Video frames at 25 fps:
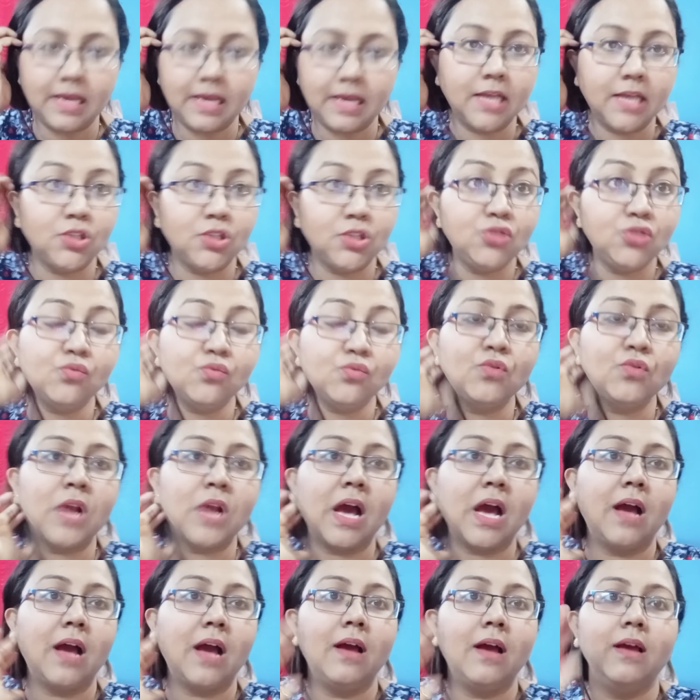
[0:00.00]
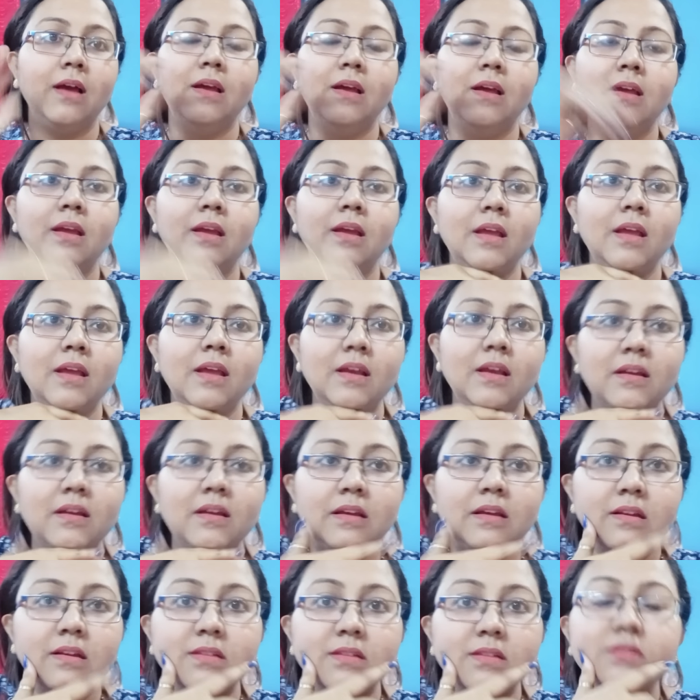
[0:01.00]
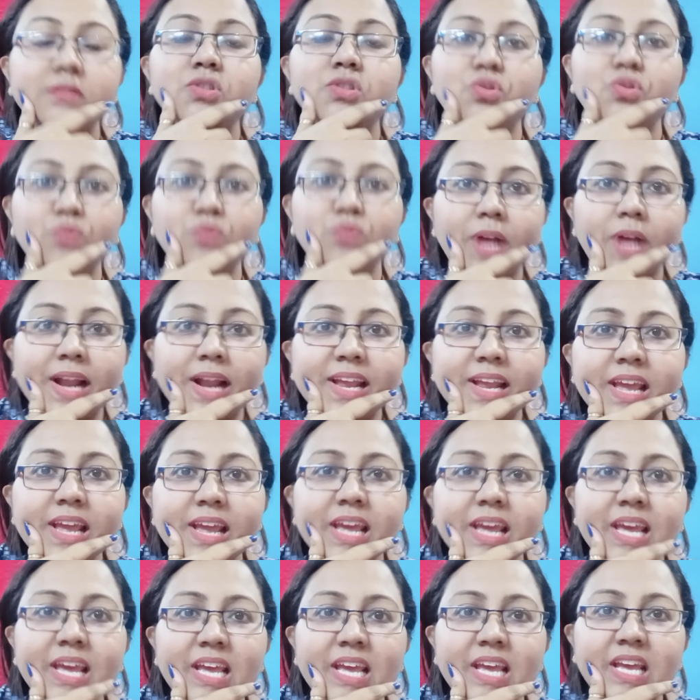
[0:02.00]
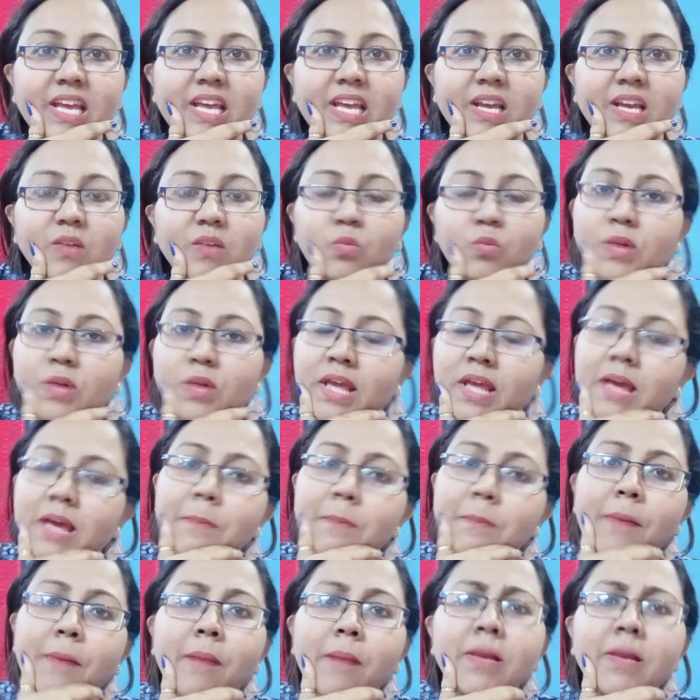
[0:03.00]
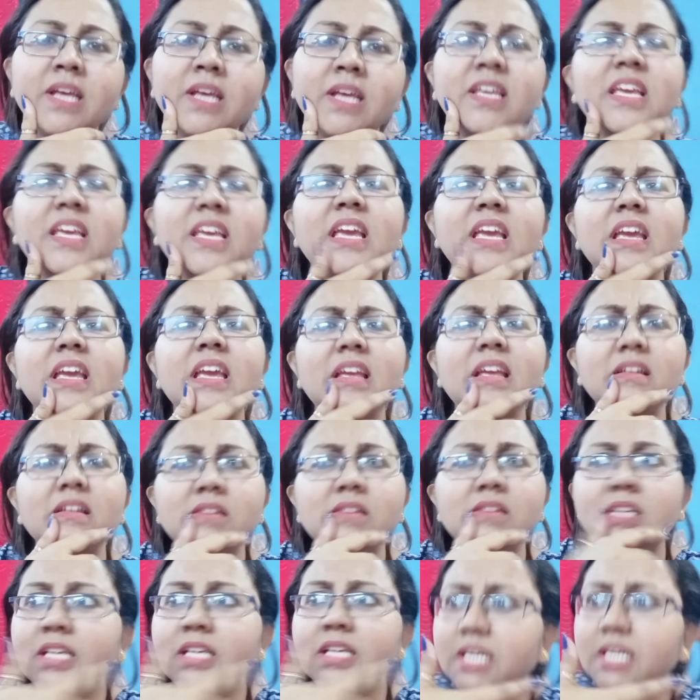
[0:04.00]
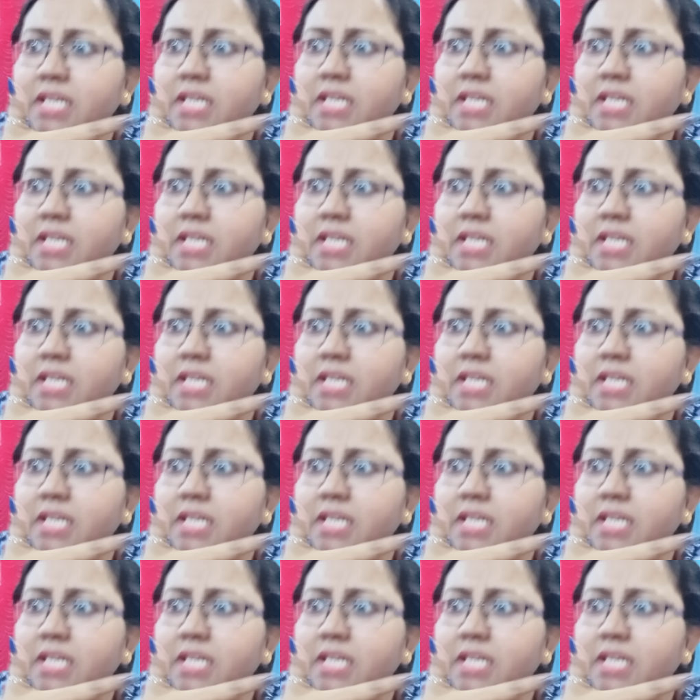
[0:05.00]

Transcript: চুনা চুনা রে ওরে বাবা কি কি